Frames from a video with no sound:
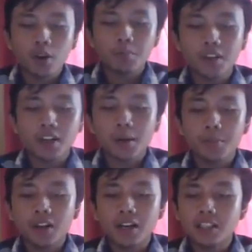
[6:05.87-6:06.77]
web dan
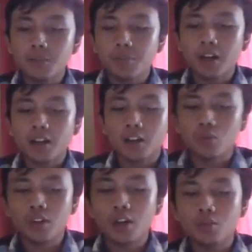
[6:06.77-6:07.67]
aplikasi perangkat
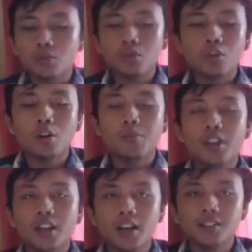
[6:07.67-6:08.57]
lunak untuk
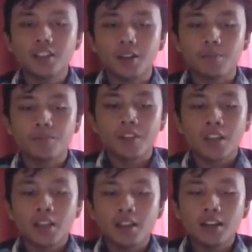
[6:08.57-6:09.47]
komunikasi.
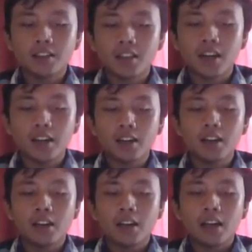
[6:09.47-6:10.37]
Yang terakhir
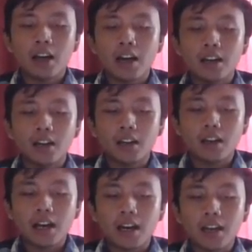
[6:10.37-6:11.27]
adalah
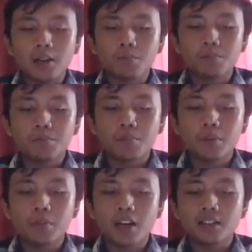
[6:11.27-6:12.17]
alat
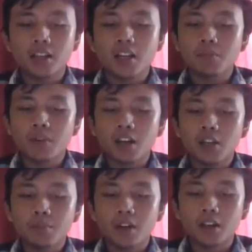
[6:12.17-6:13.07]
pembelajaran
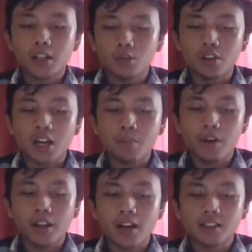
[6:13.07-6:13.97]
bagi perangkat lunak
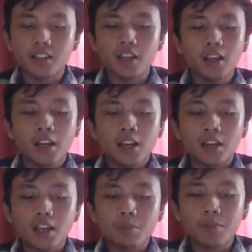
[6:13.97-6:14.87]
aplikasi
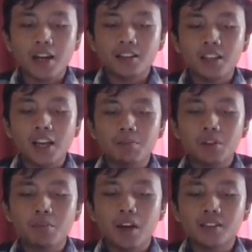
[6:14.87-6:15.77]
dan pelatihan
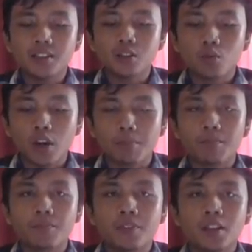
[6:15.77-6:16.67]
berbasis web.
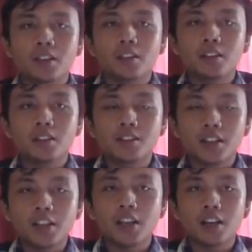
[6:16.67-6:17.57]

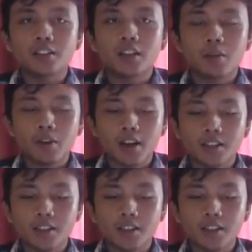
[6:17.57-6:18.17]
Sekian, terima